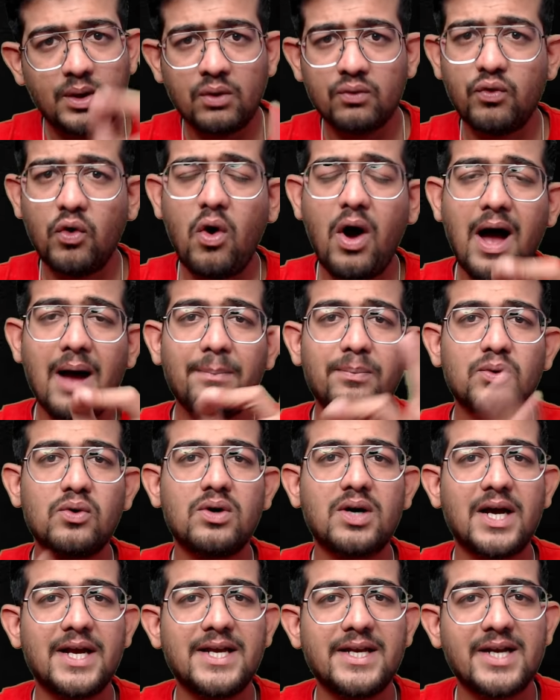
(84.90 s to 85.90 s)
वो आपको
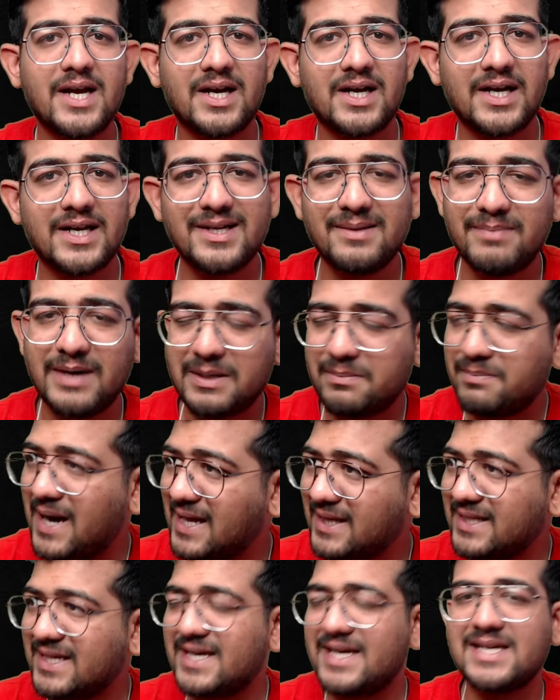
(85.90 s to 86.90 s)
कहीं ना कहीं
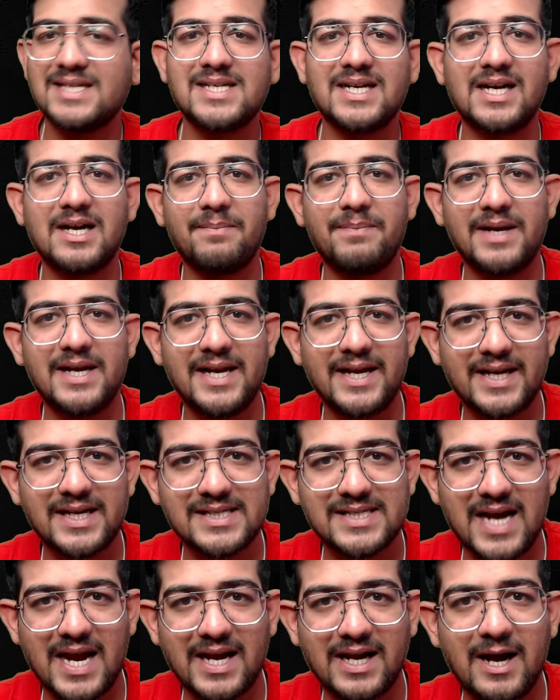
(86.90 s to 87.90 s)
बर्बादी के जगह पे लेके
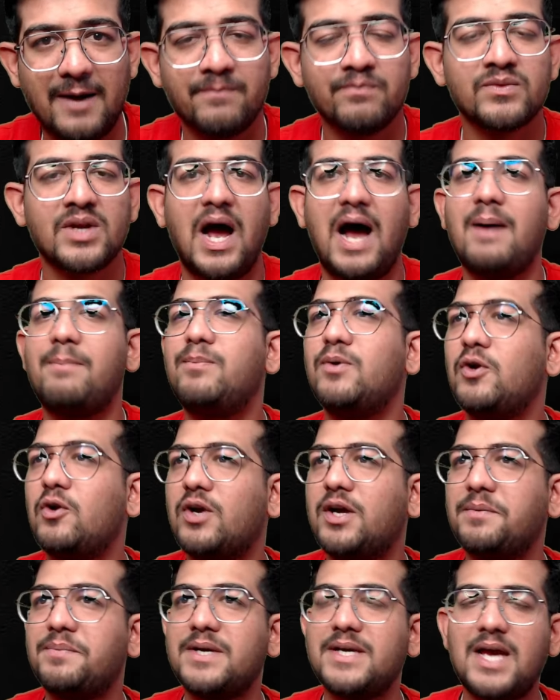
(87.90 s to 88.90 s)
जाएगा आप
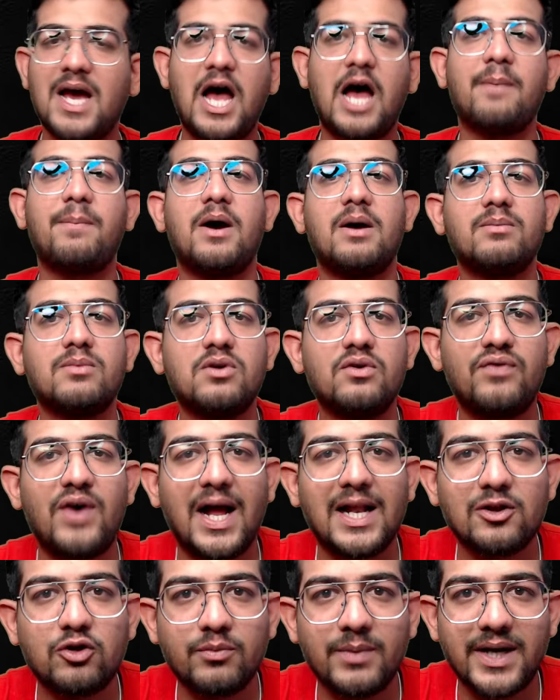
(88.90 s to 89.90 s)
बोलोगे भैया आप हमको
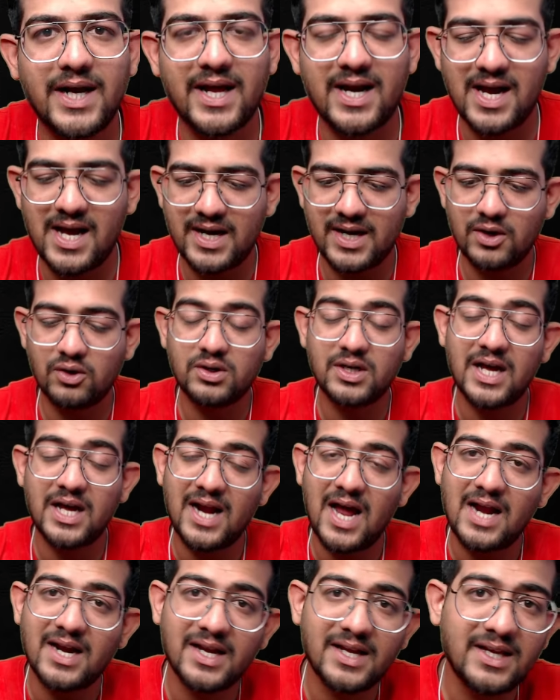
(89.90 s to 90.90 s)
फालतू में डरा रहे हो
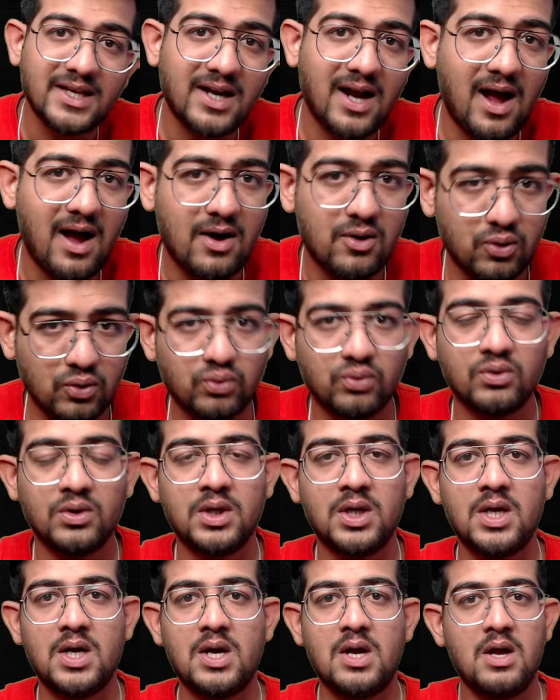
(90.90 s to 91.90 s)
डरा नहीं रहा हूं
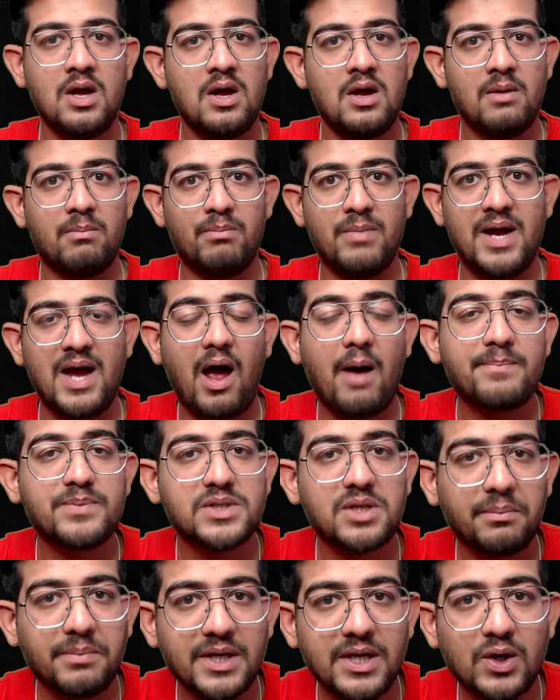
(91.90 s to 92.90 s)
मैं आप
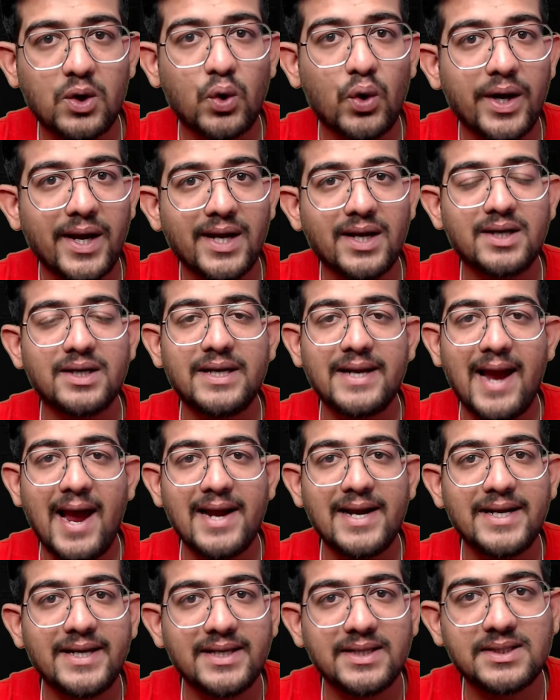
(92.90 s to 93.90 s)
सभी को एक
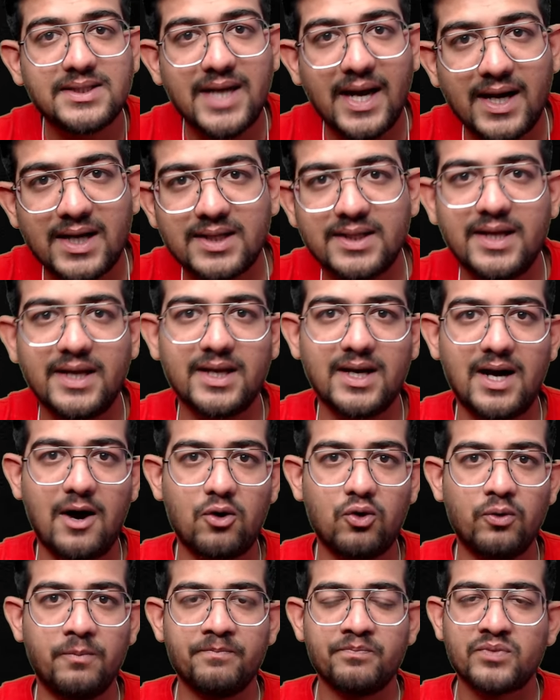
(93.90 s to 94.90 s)
रियलिटी चेक दे रहा
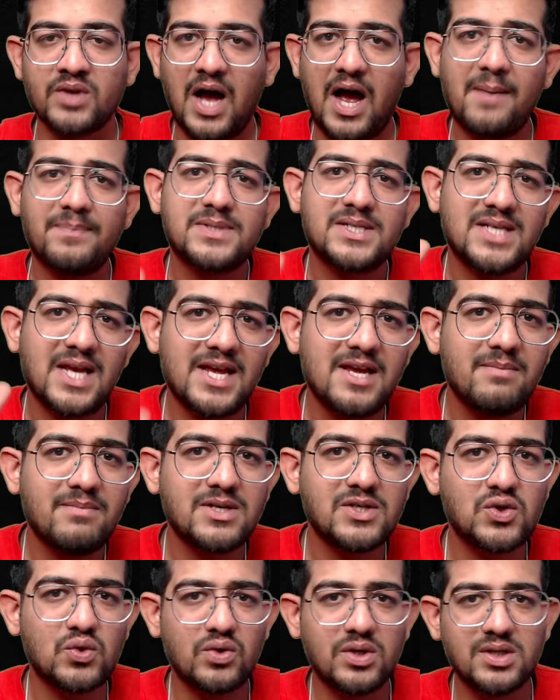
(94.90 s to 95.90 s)
हूं आप सही में
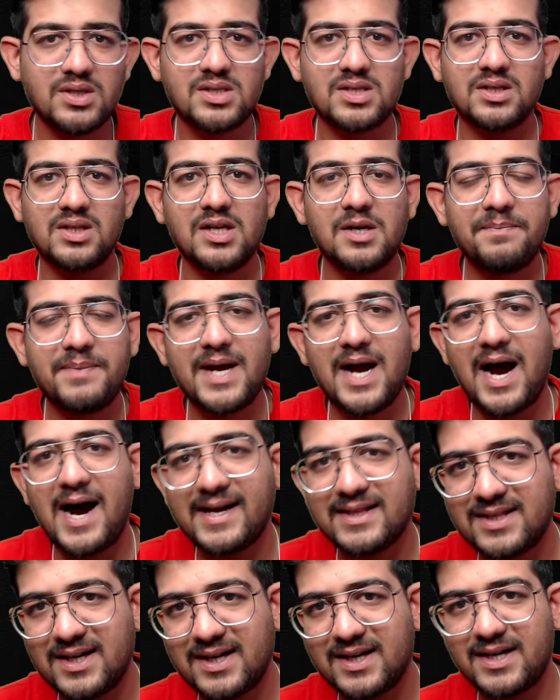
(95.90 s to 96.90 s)
स्टूडेंट्स दिल पे
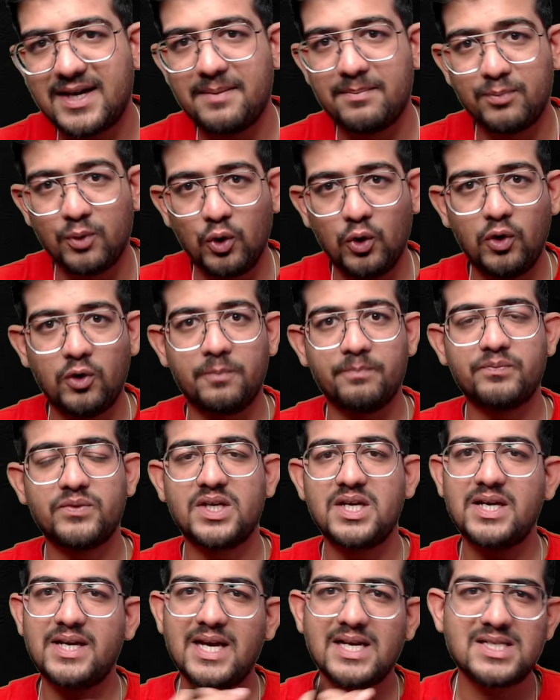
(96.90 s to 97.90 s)
हाथ रख के बोलो
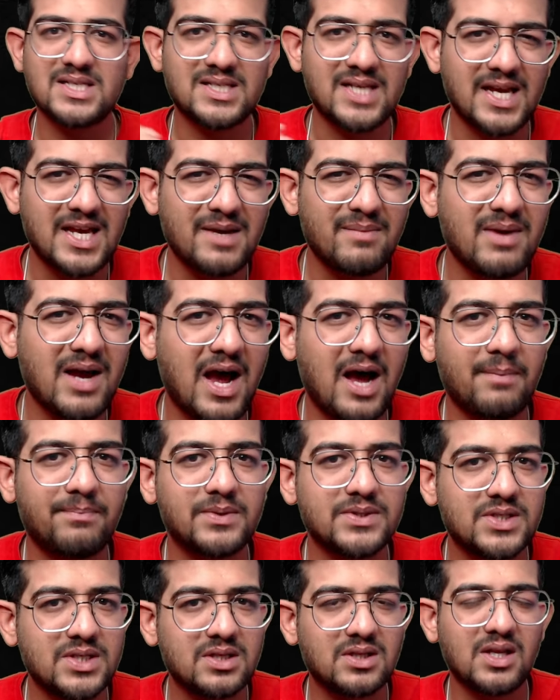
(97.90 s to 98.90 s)
कि क्या सही में आप
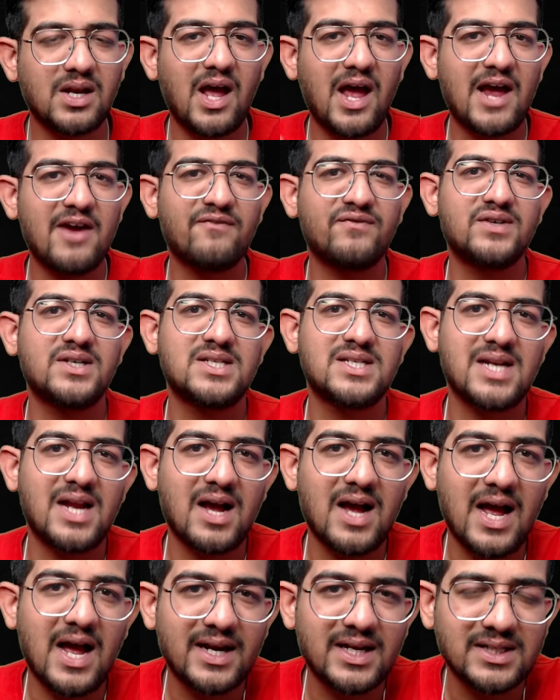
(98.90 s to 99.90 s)
जितना एफर्ट्स
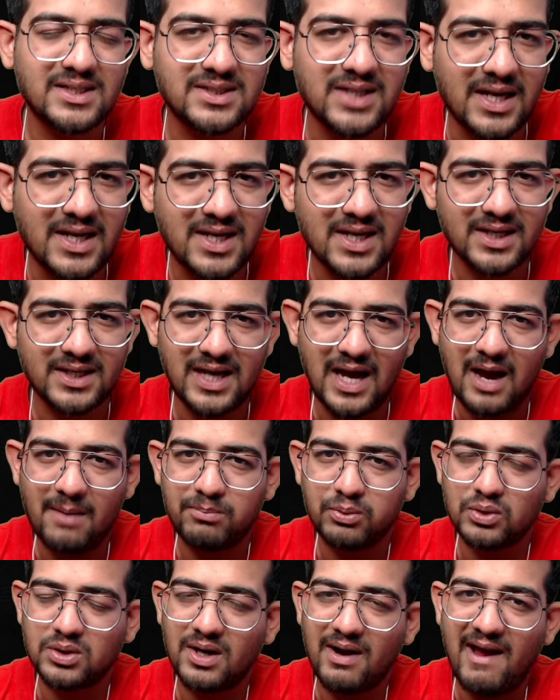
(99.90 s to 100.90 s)
लगाना चाहिए क्या आप
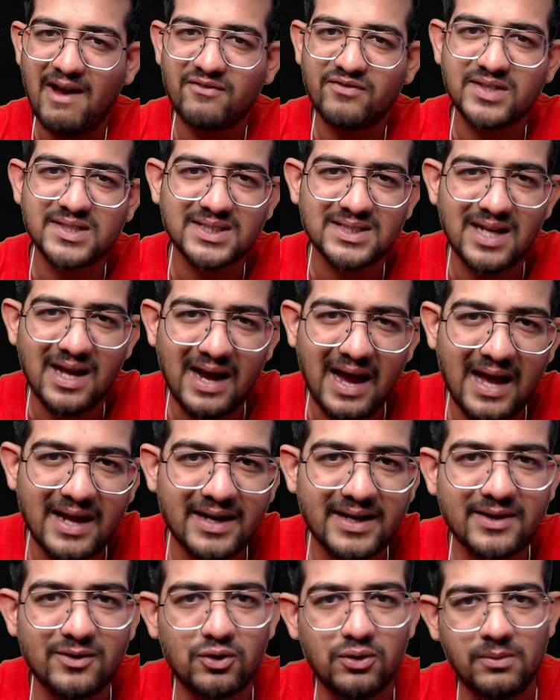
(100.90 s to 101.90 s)
उतना एफर्ट्स लगा
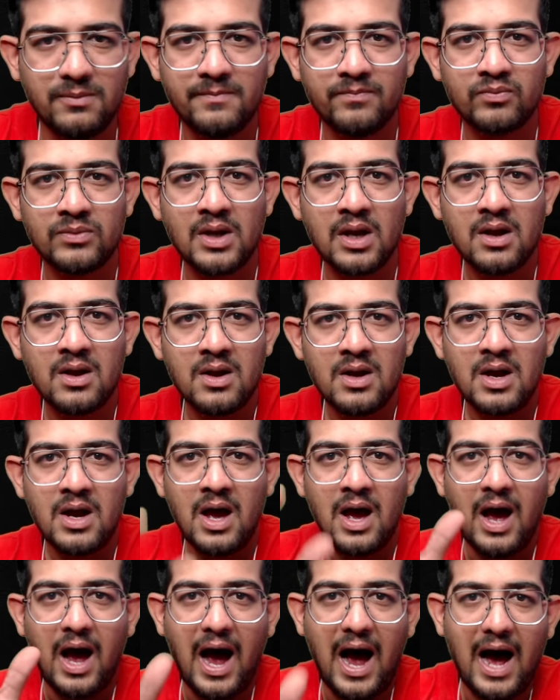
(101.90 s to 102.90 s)
रहे हो
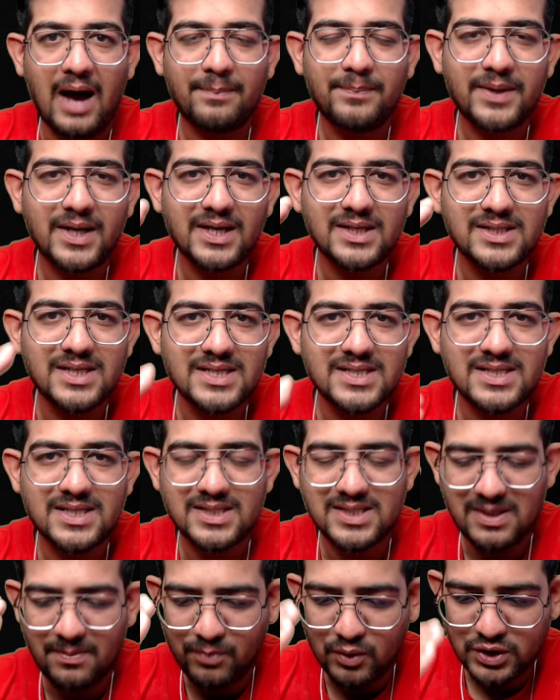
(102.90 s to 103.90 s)
आपके जैसे
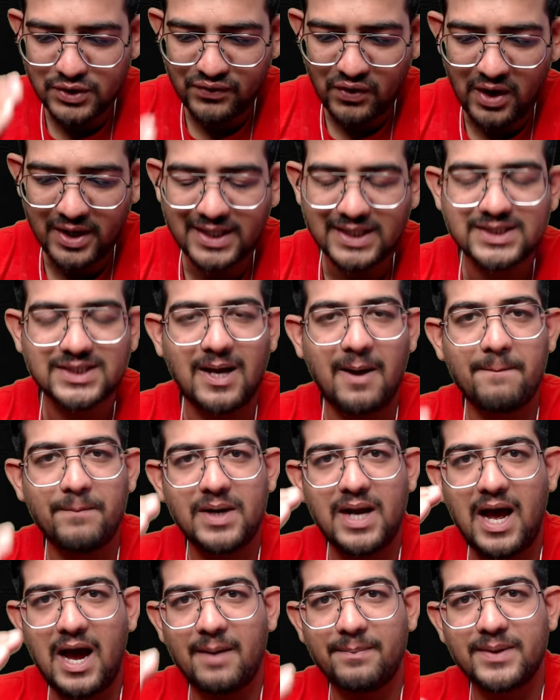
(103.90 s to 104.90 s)
सपोज फॉर एग्जाम्पल
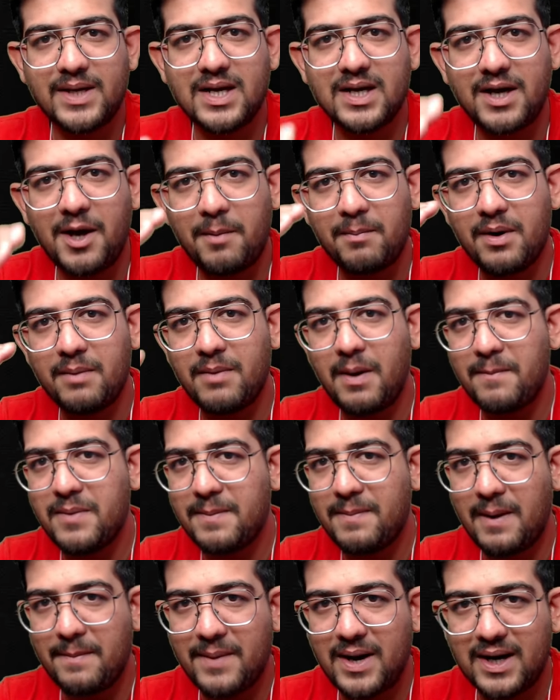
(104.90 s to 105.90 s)
आपके अगर मैं मम्मी
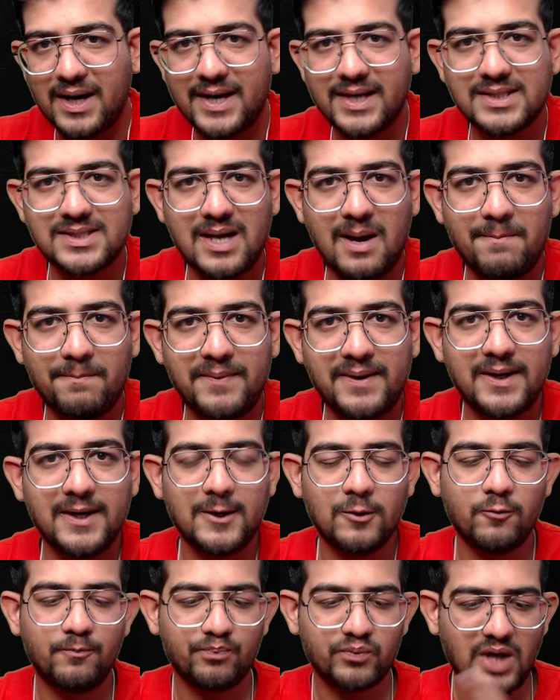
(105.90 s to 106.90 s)
पापा का एग्जाम्पल ले
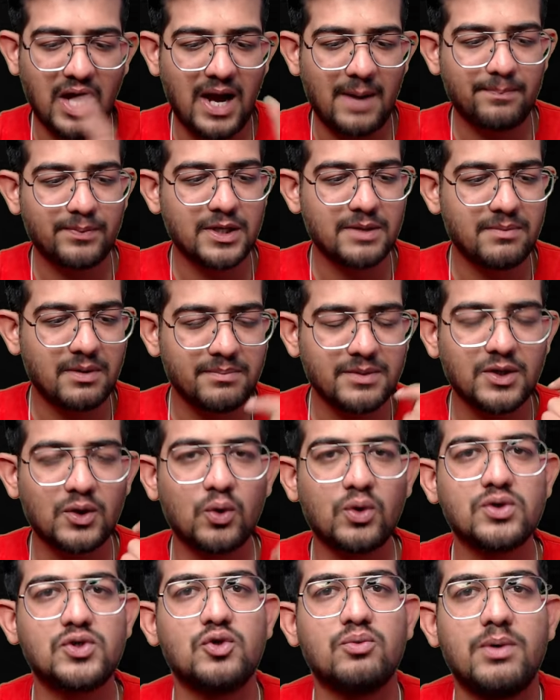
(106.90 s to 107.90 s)
लू आपकी मम्मी
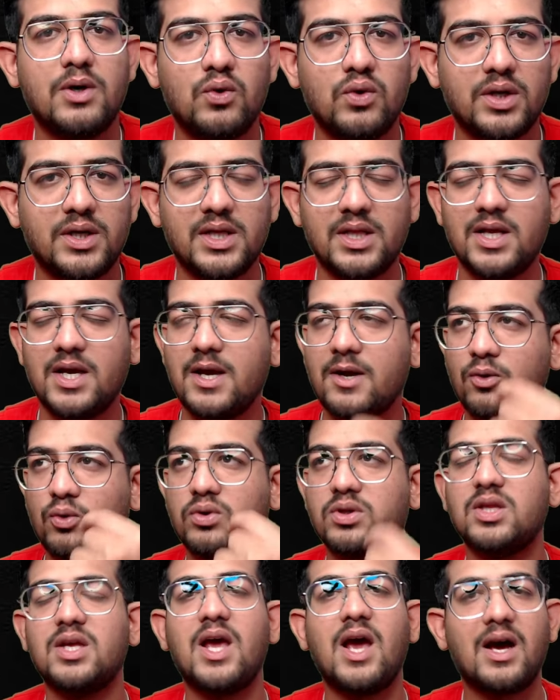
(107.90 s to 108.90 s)
रोज सुबह उठ
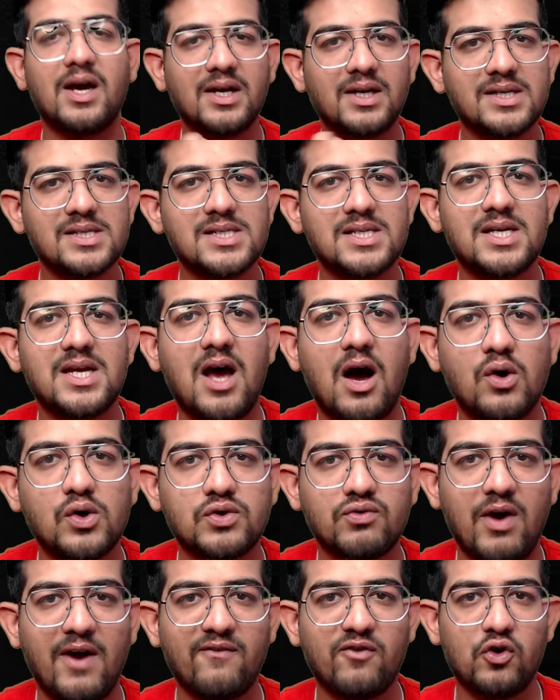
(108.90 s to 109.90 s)
उठती है अगर किसी की
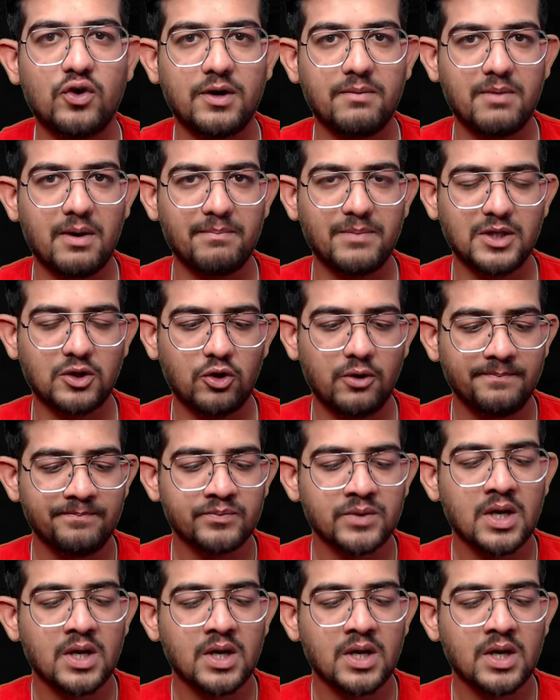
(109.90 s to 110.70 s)
हाउसवाइफ होगी मम्मी तो